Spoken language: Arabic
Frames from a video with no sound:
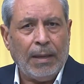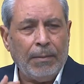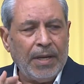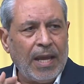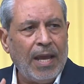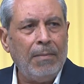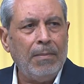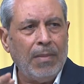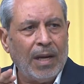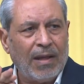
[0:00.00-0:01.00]
من أهم
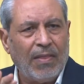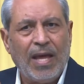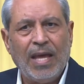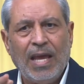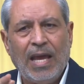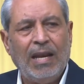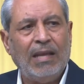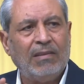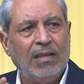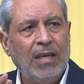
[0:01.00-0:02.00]
القضايا
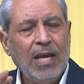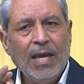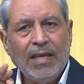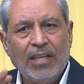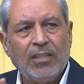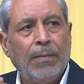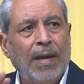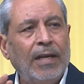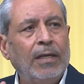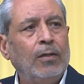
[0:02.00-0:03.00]
التي يجب
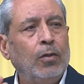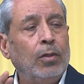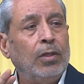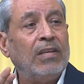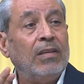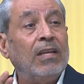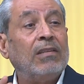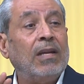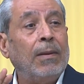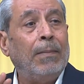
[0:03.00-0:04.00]
أن
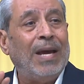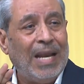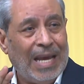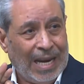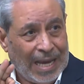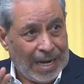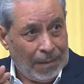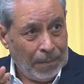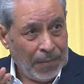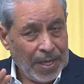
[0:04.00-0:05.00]
يتنبه لها العالم
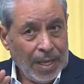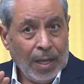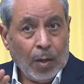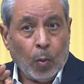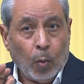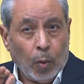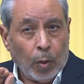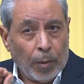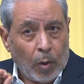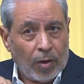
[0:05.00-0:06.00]

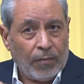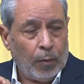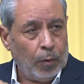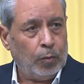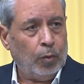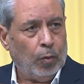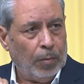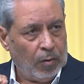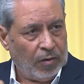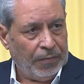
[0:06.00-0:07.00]
وموقف الأردن
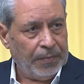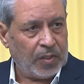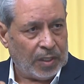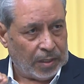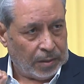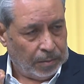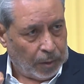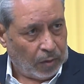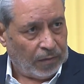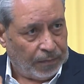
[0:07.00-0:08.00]
وموقف مصر
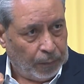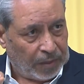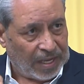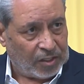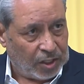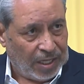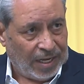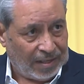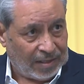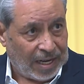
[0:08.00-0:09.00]
موقف ممتاز جدا
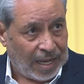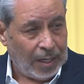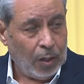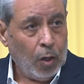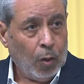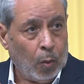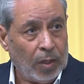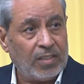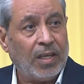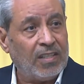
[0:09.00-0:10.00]
حتى الآن
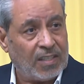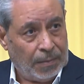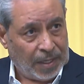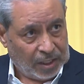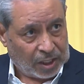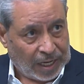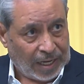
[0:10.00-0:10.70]
وسيستمر إن شاء الله